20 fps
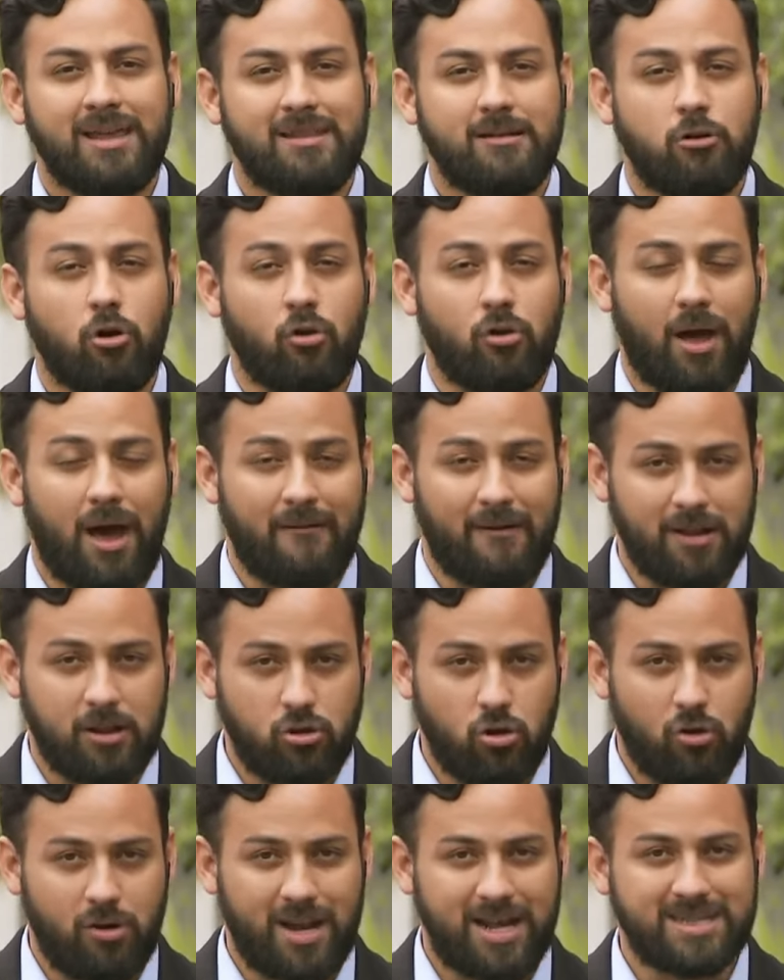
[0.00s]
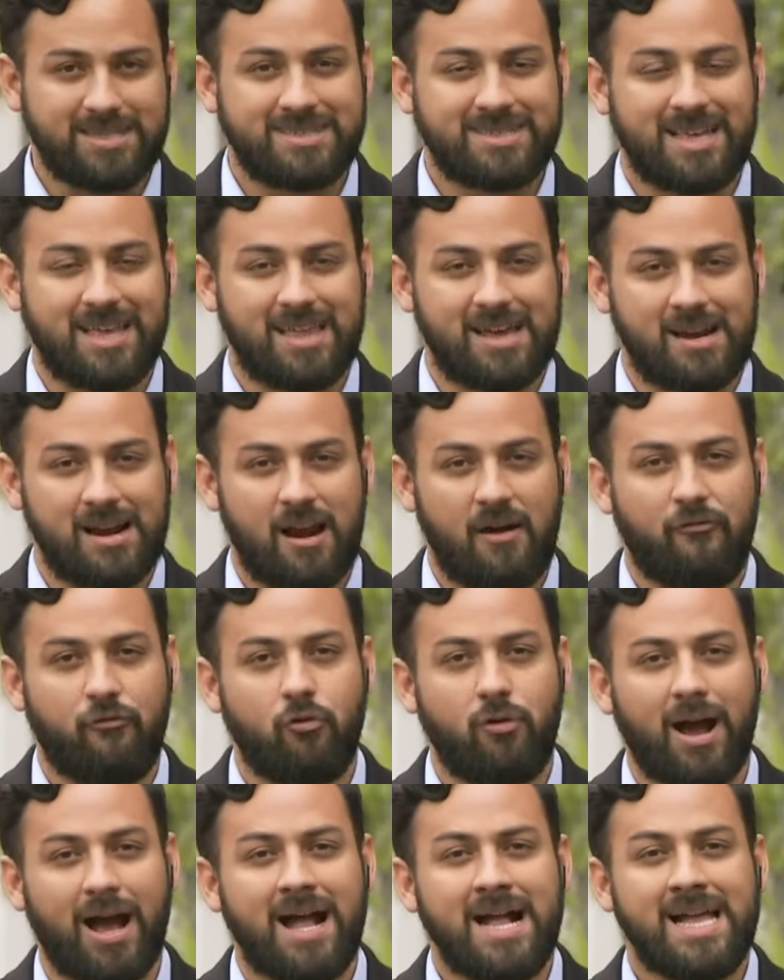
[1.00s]
lo abandonan, se dan a la
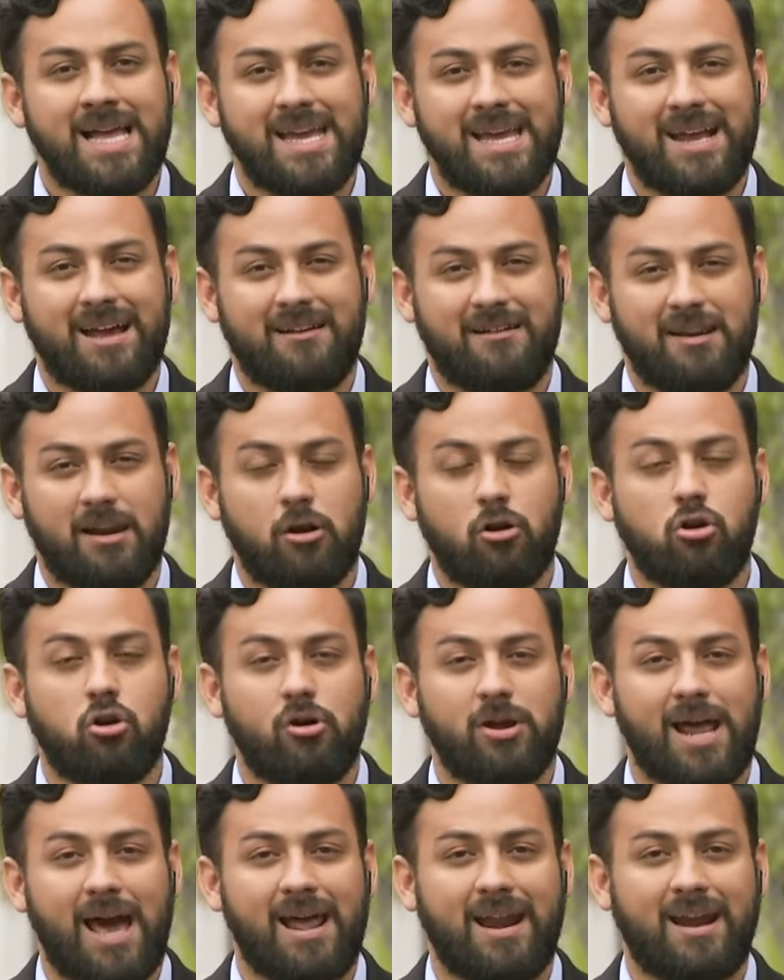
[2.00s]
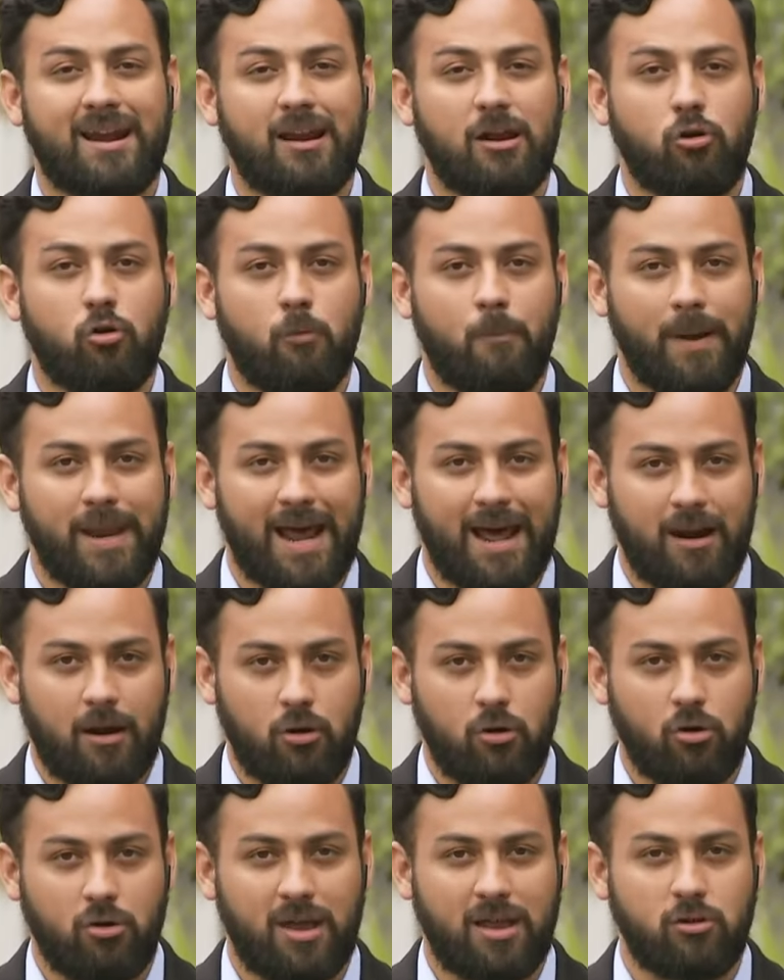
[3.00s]
fuga y Carabineros logra
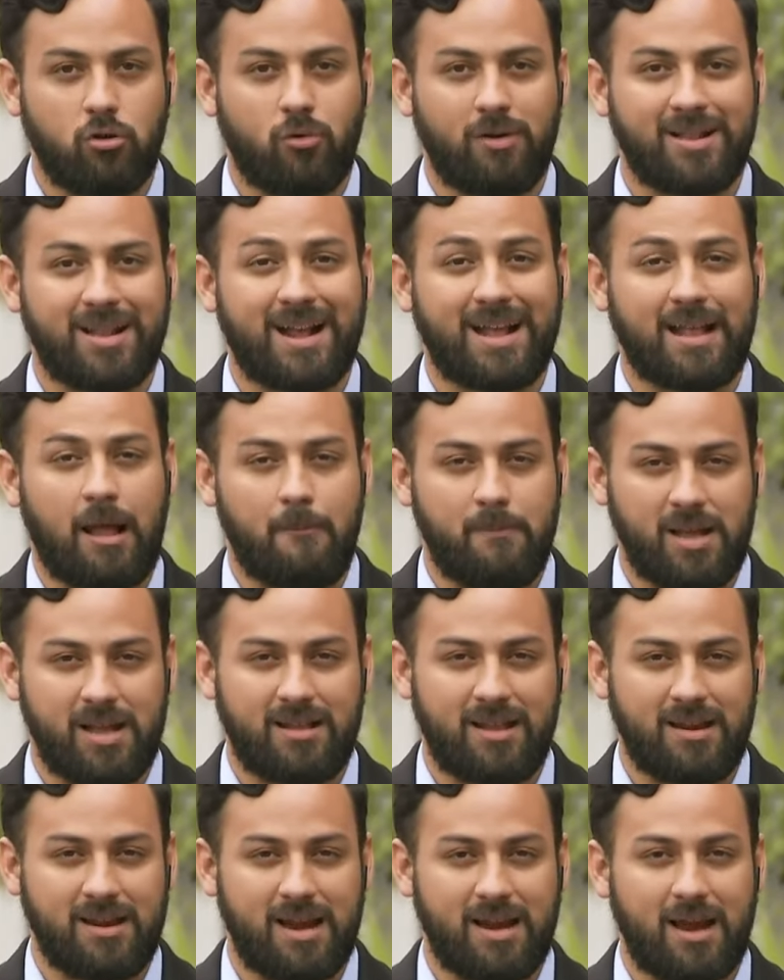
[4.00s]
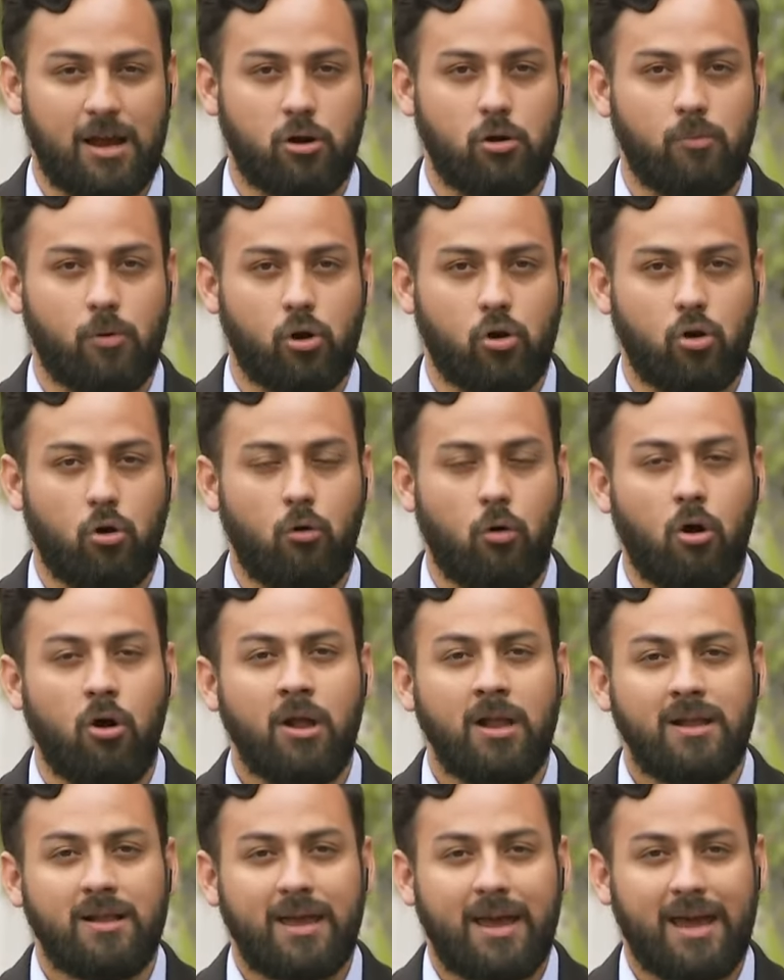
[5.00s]
recuperarlo, dando cuenta que también tenían cargo por robo,
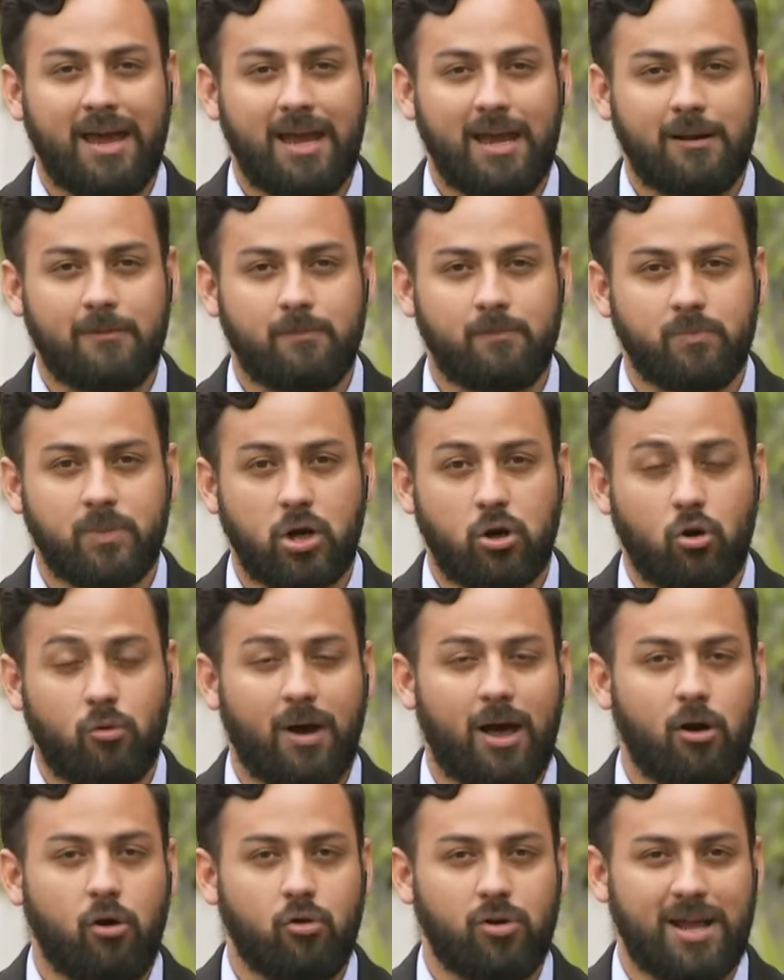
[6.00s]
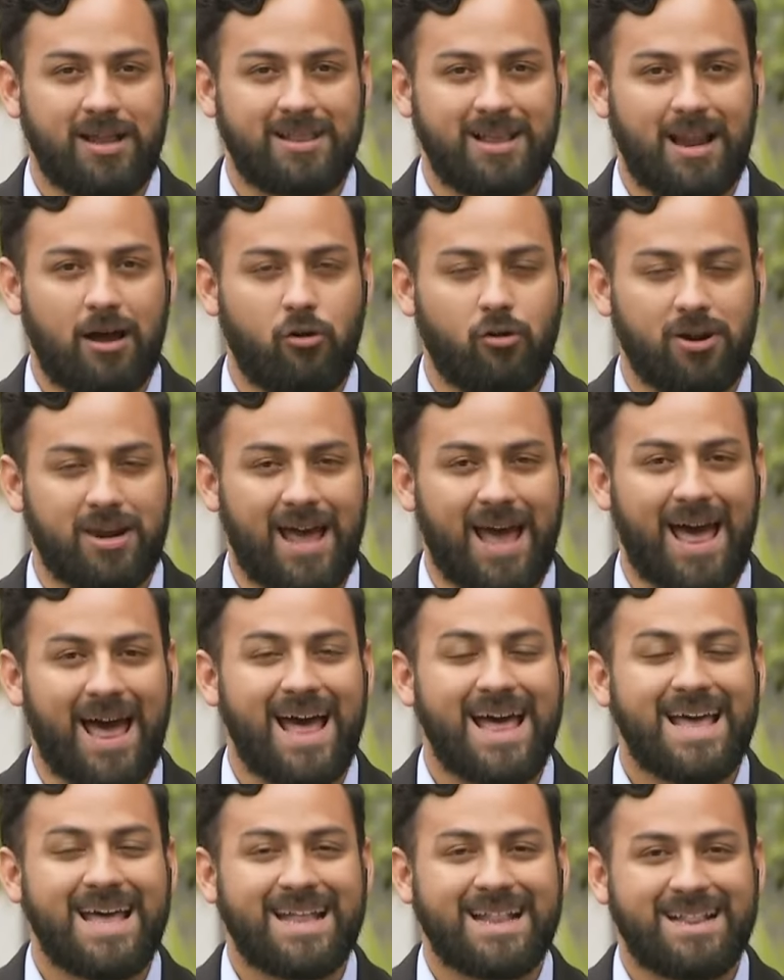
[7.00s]
em, robado durante la
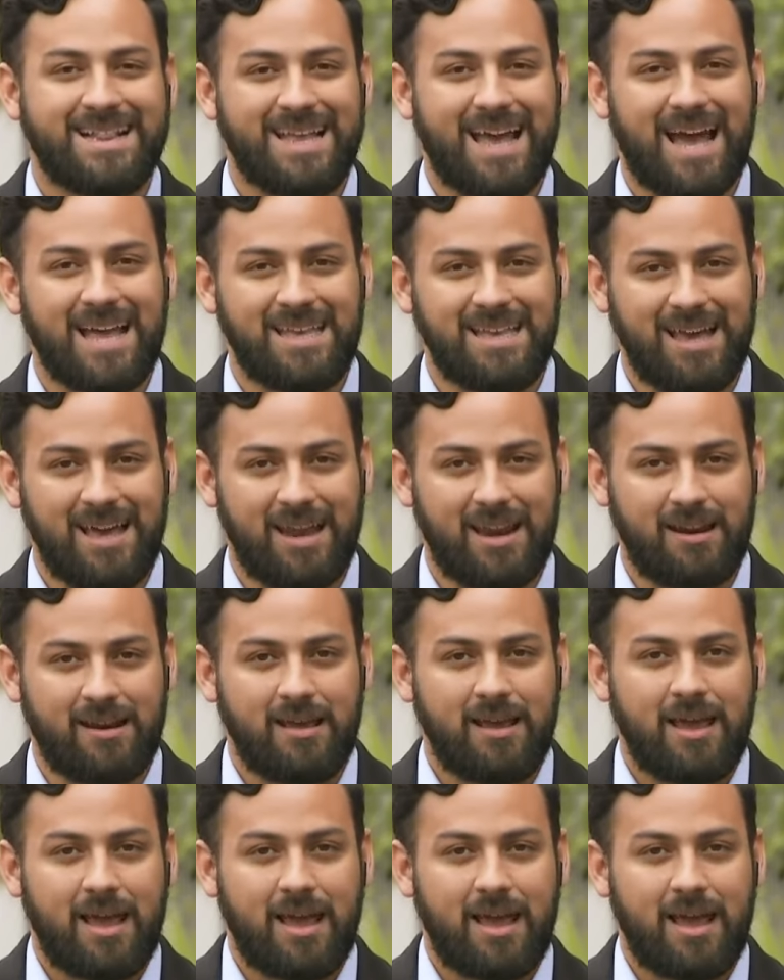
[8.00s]
jornada de ayer,